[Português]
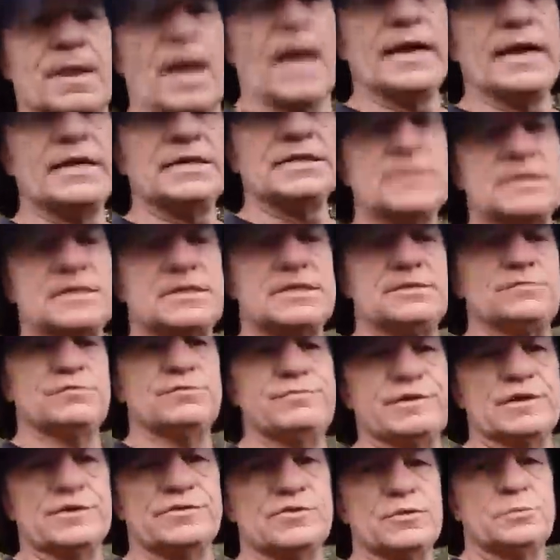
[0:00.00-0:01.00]
aí sim vou
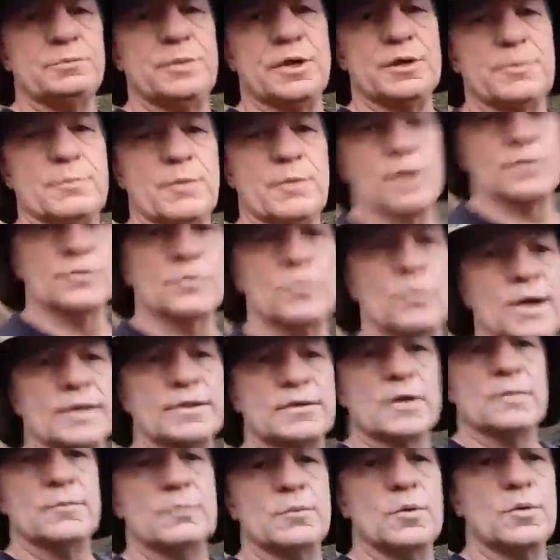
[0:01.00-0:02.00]
fazer o berimbau do
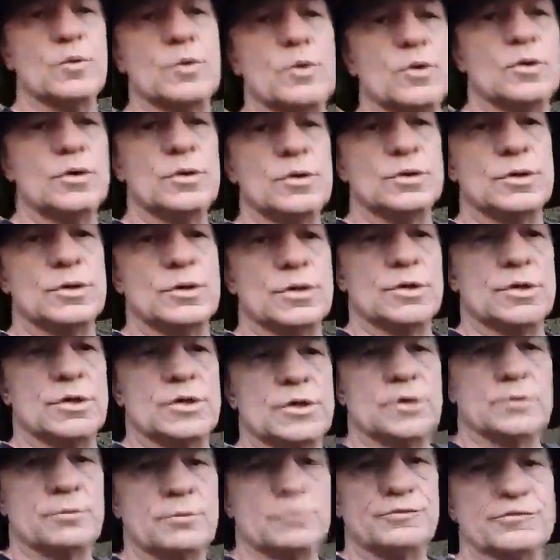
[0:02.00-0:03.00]
guatambu
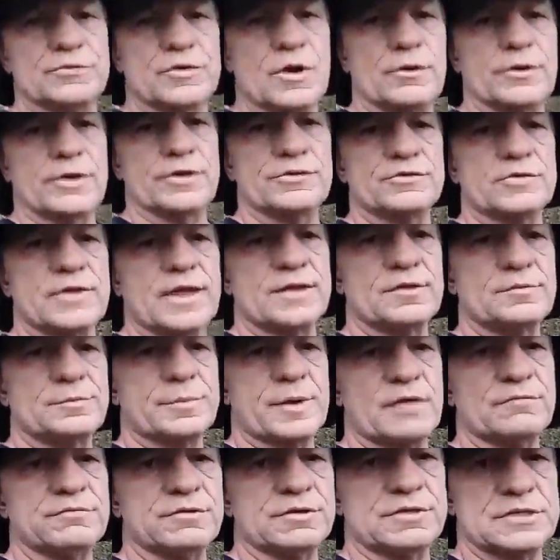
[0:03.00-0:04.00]
e mostrar o resultado
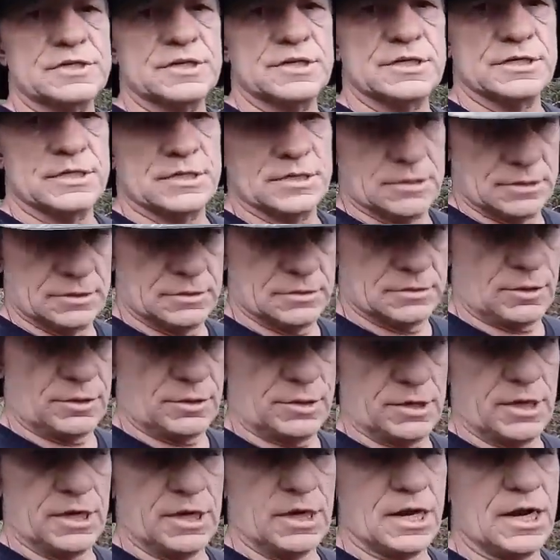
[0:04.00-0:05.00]
para vocês. Tá
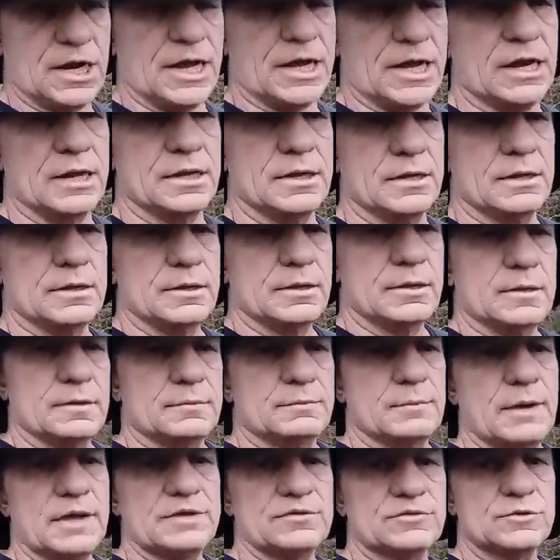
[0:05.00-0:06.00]
ok, galera?
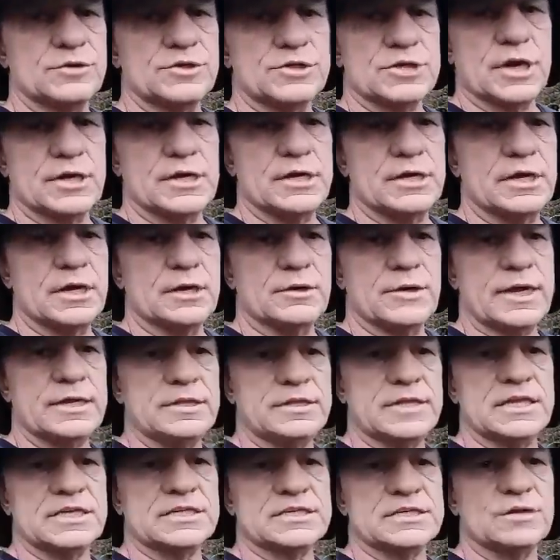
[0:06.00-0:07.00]
Mas hoje aí a
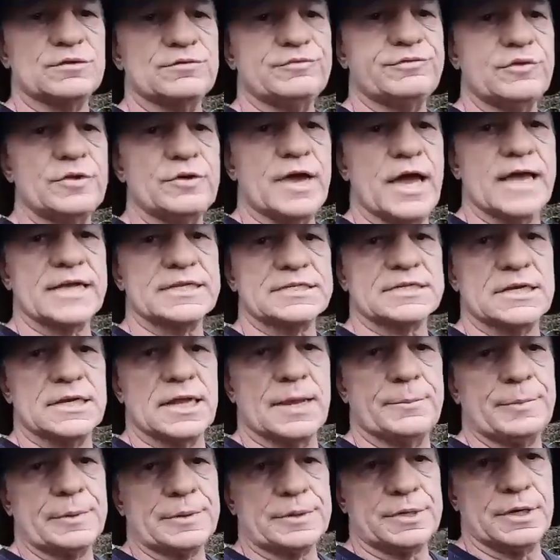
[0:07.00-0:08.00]
intenção foi essa,
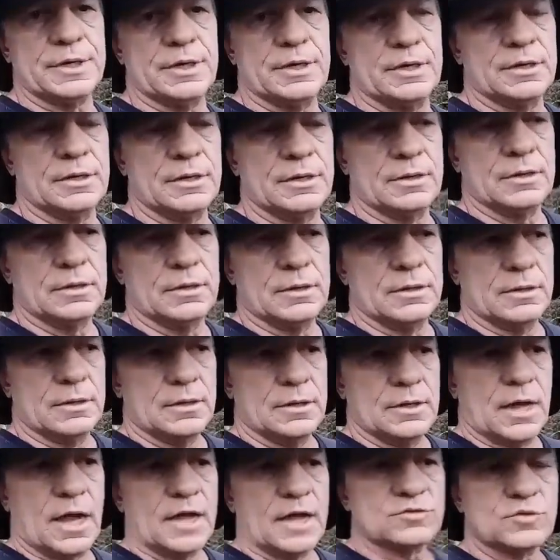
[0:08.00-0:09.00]
né? Porque
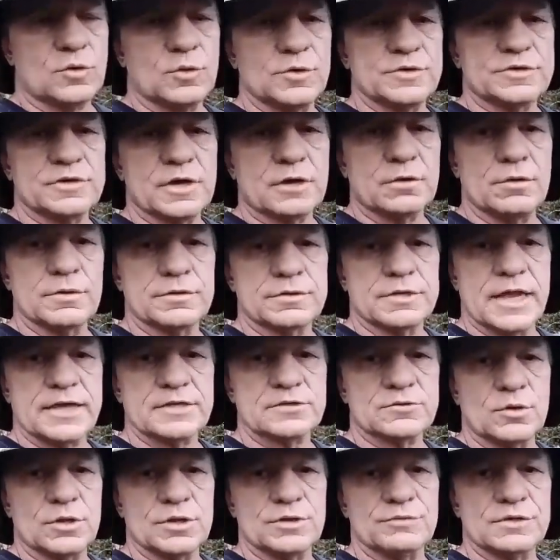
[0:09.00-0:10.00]
as coisas
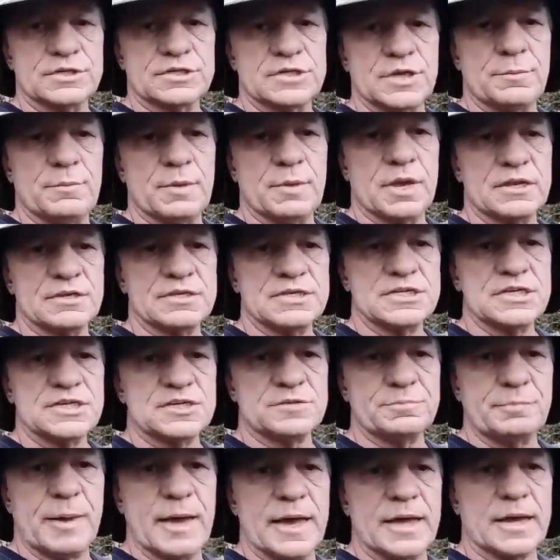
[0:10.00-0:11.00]
acontecem quando você menos
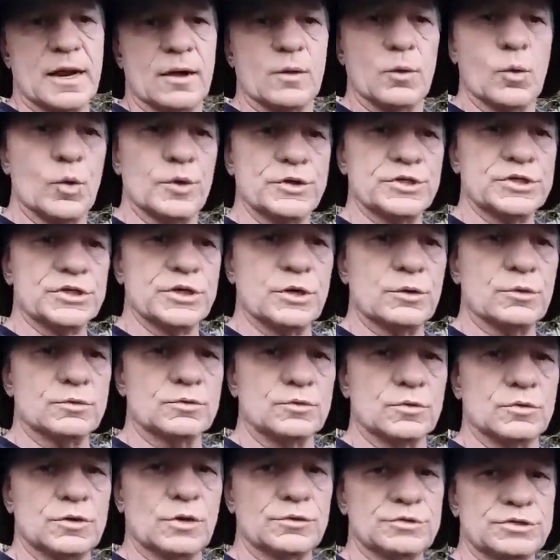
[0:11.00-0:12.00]
espera. Hoje eu
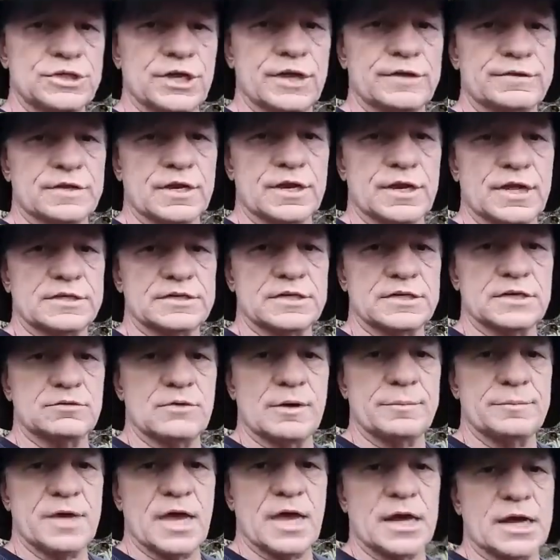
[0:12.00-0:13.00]
não tinha trazido
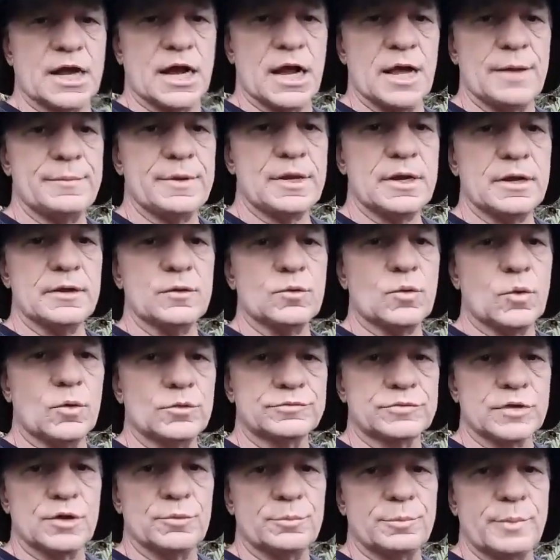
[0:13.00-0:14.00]
a minha câmera e
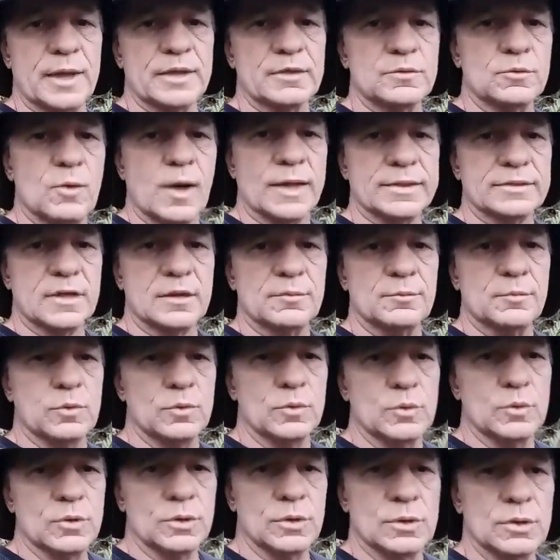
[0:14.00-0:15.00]
encontrei o pé do
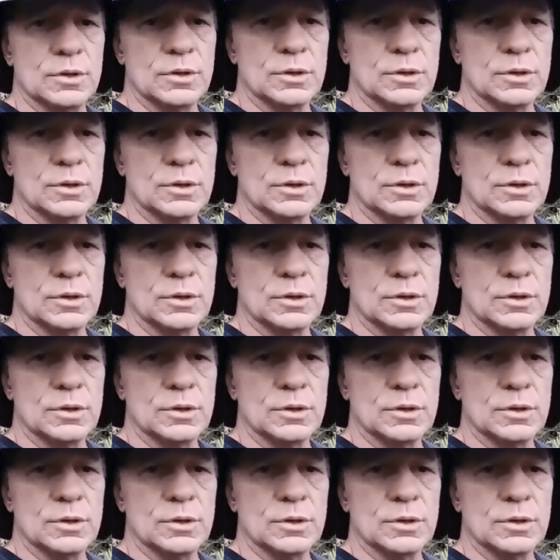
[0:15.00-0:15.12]
guatambu.